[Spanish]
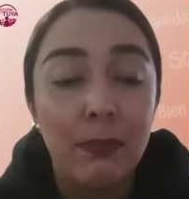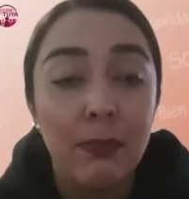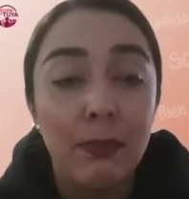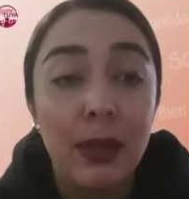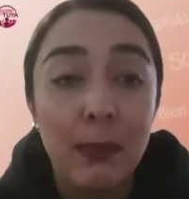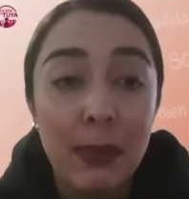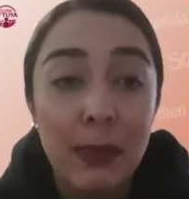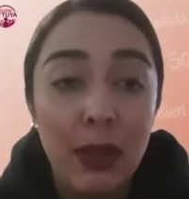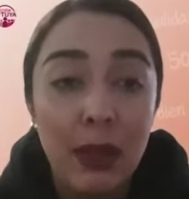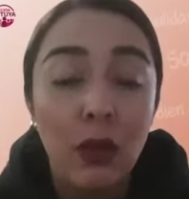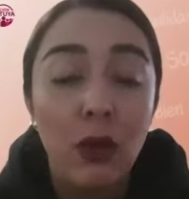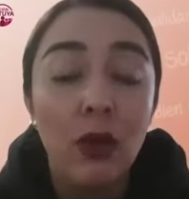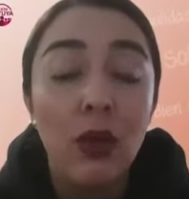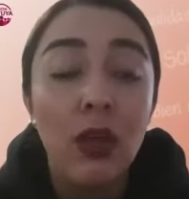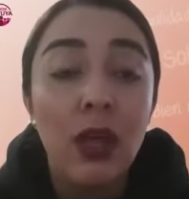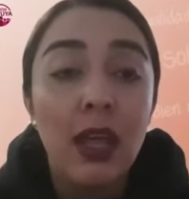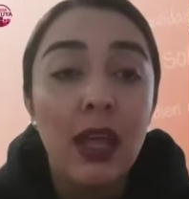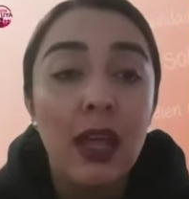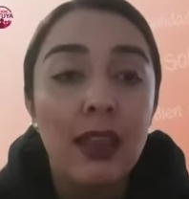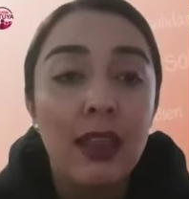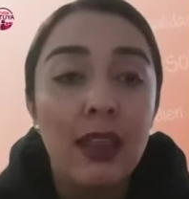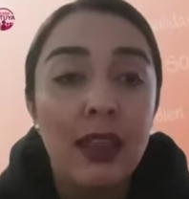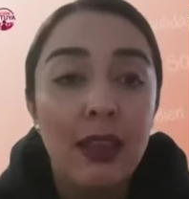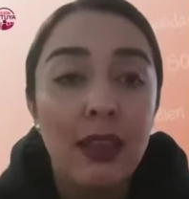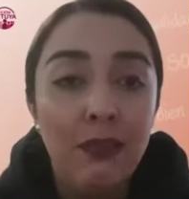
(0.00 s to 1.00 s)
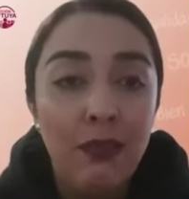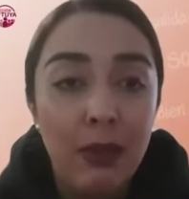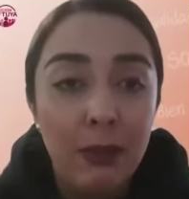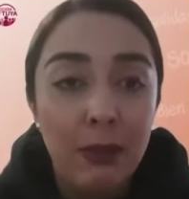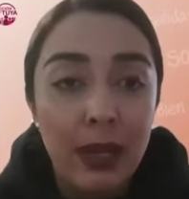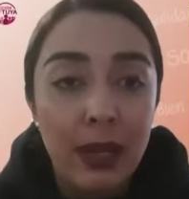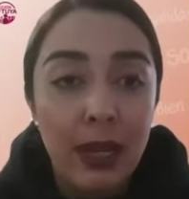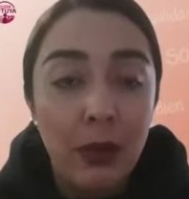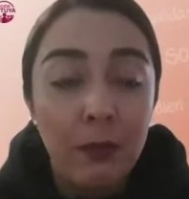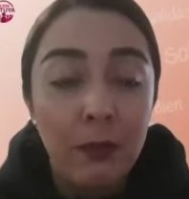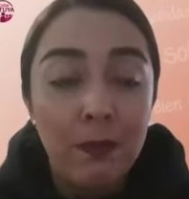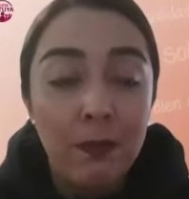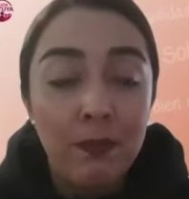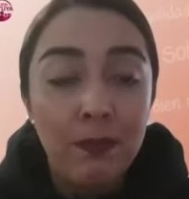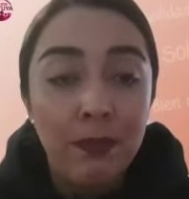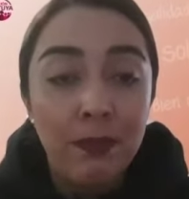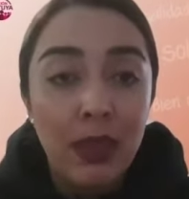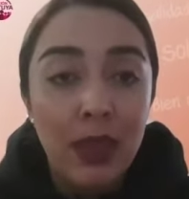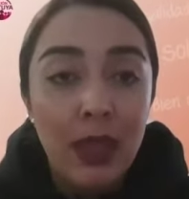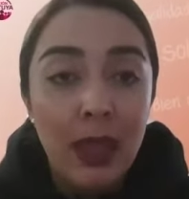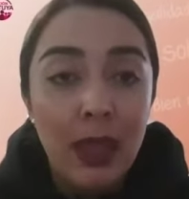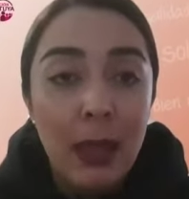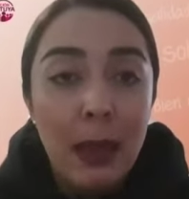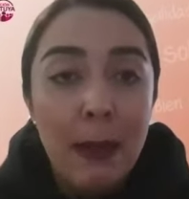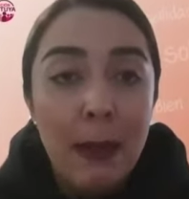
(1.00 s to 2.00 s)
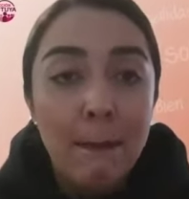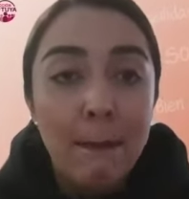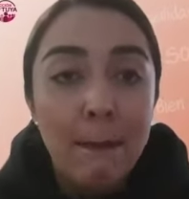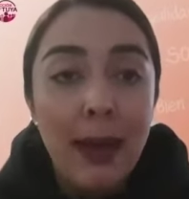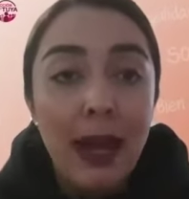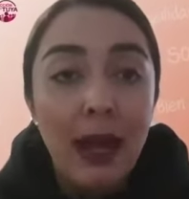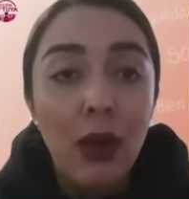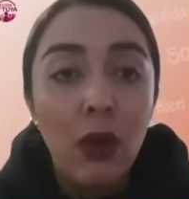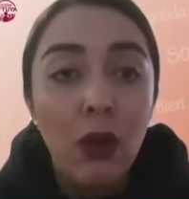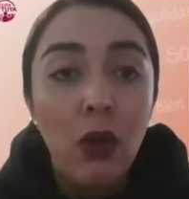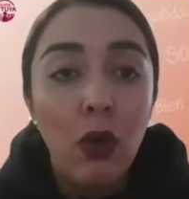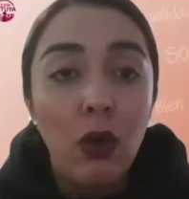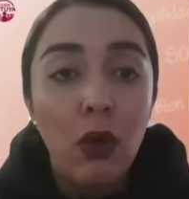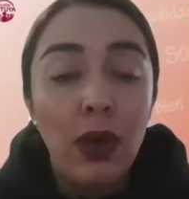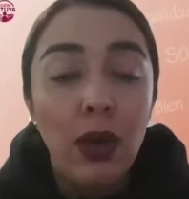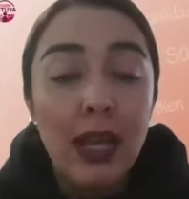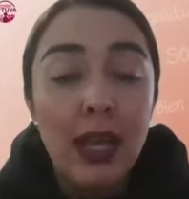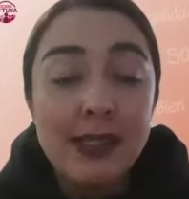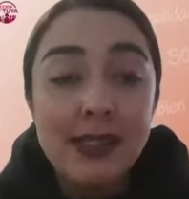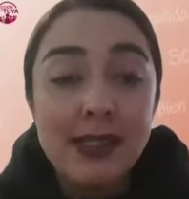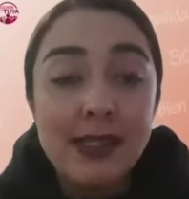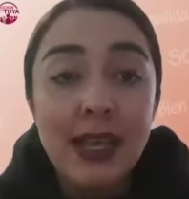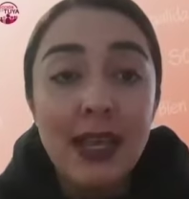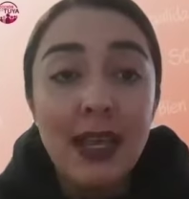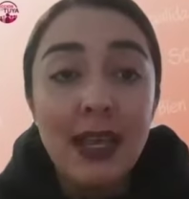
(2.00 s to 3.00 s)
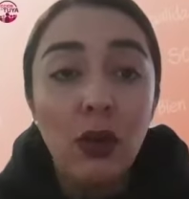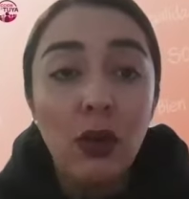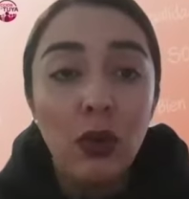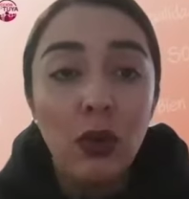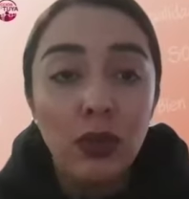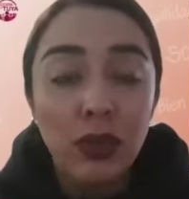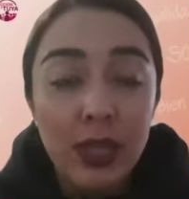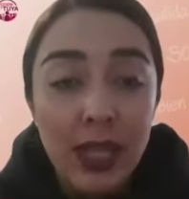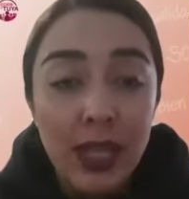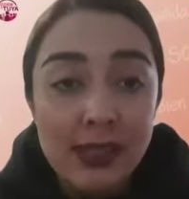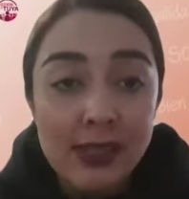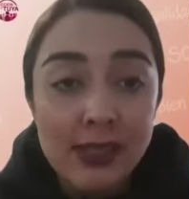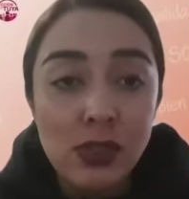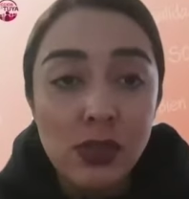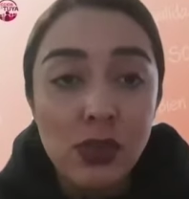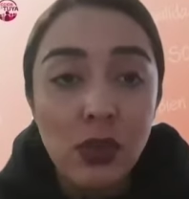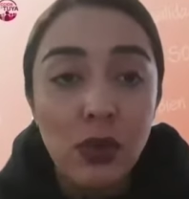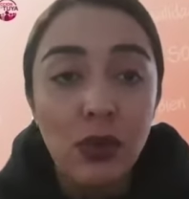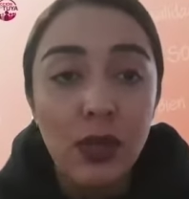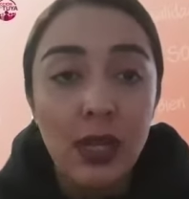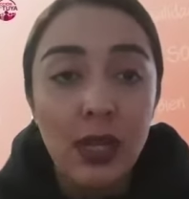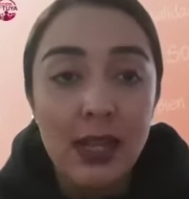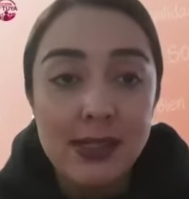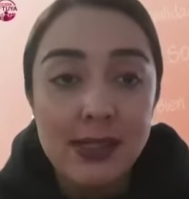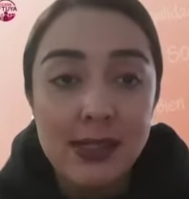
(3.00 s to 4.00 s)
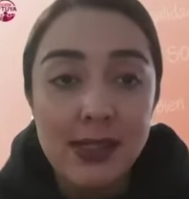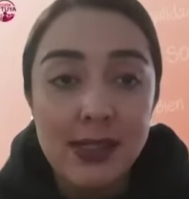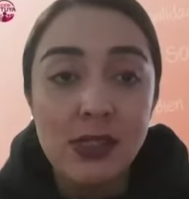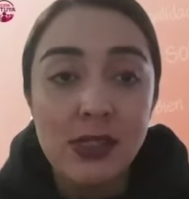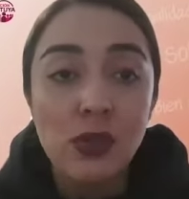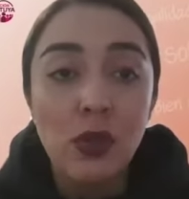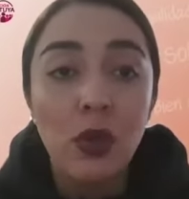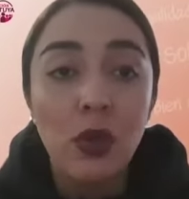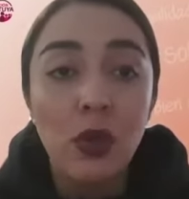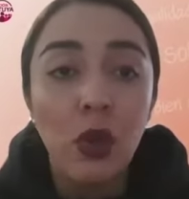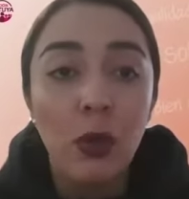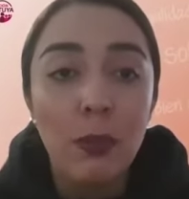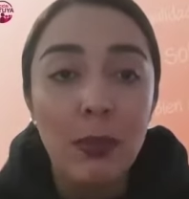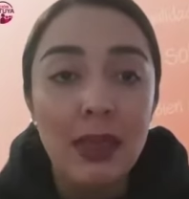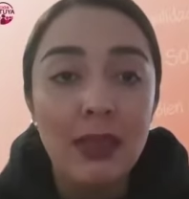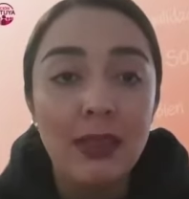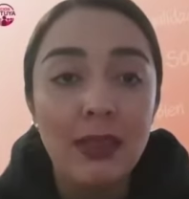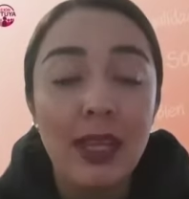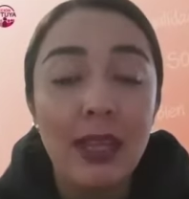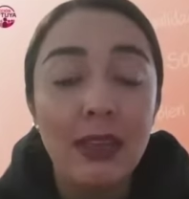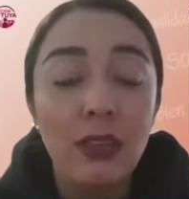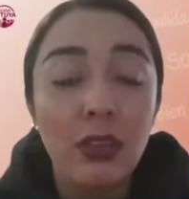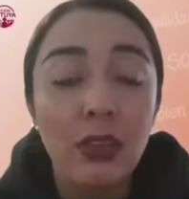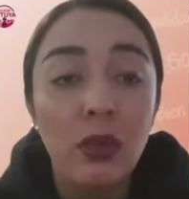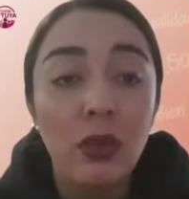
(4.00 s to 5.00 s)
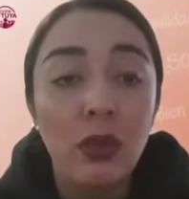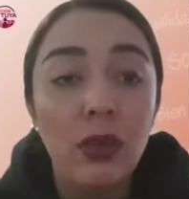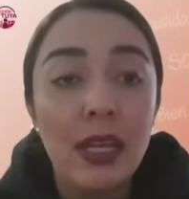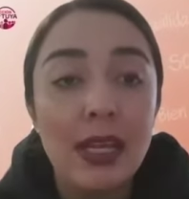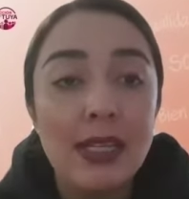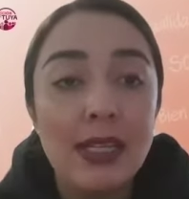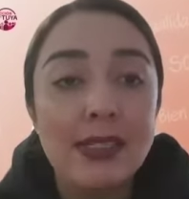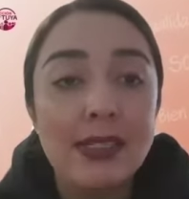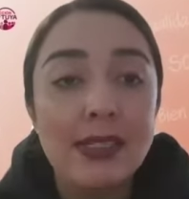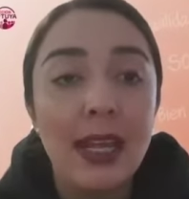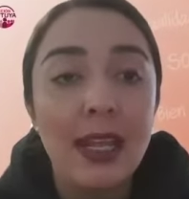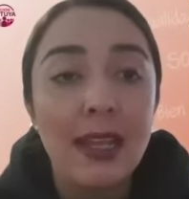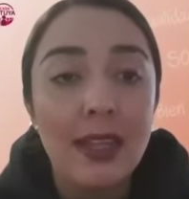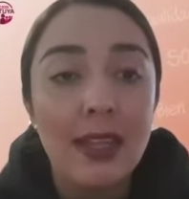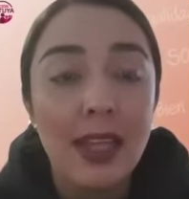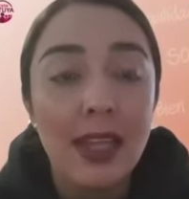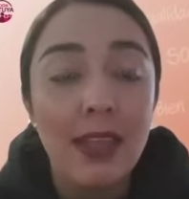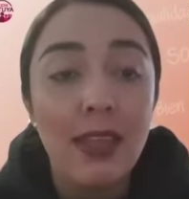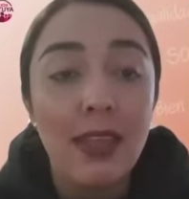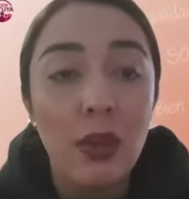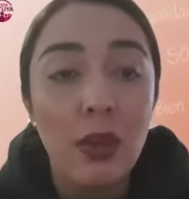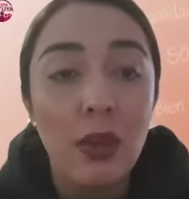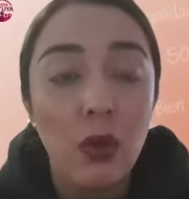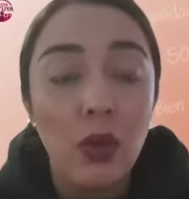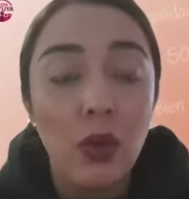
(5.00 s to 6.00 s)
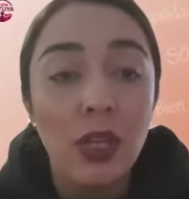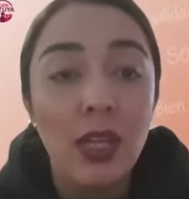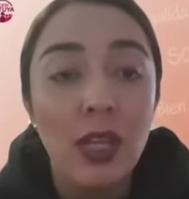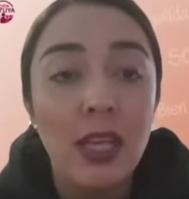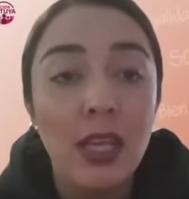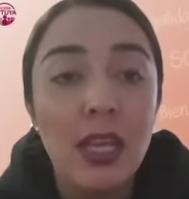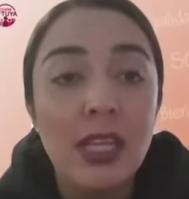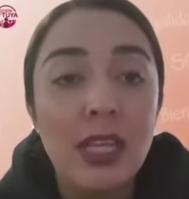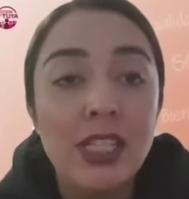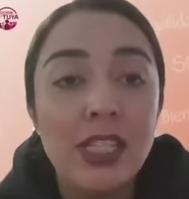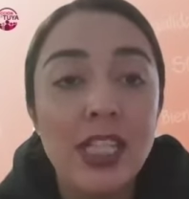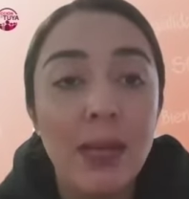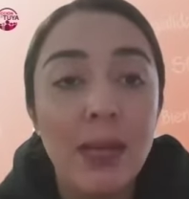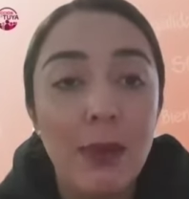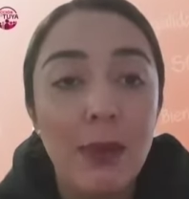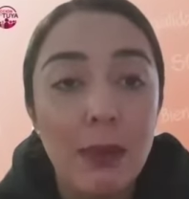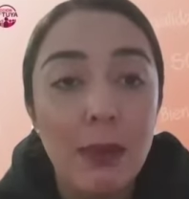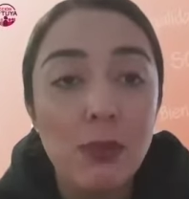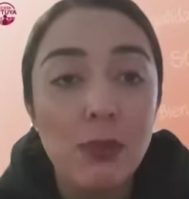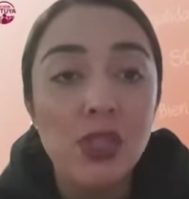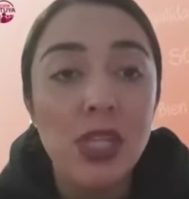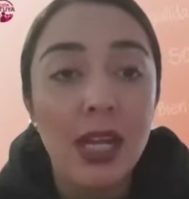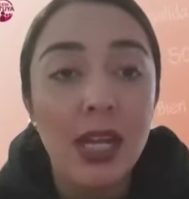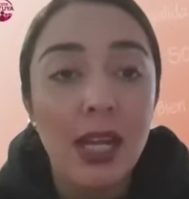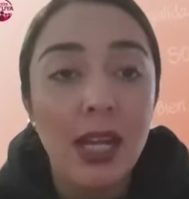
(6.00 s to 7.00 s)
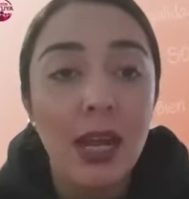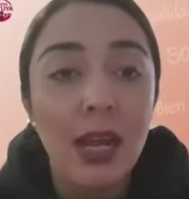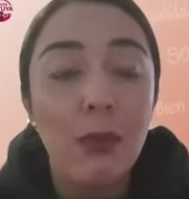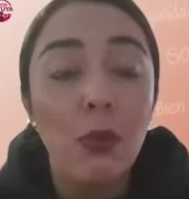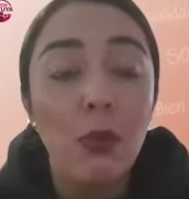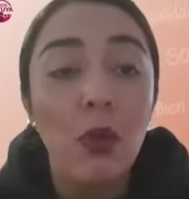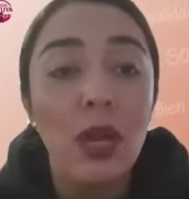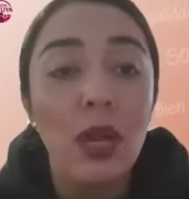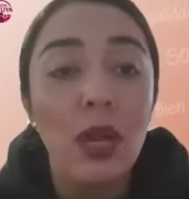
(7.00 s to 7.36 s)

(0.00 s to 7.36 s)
primero de febrero. Bajo ese contexto que les estoy comentando, es que el día de hoy llevamos a cabo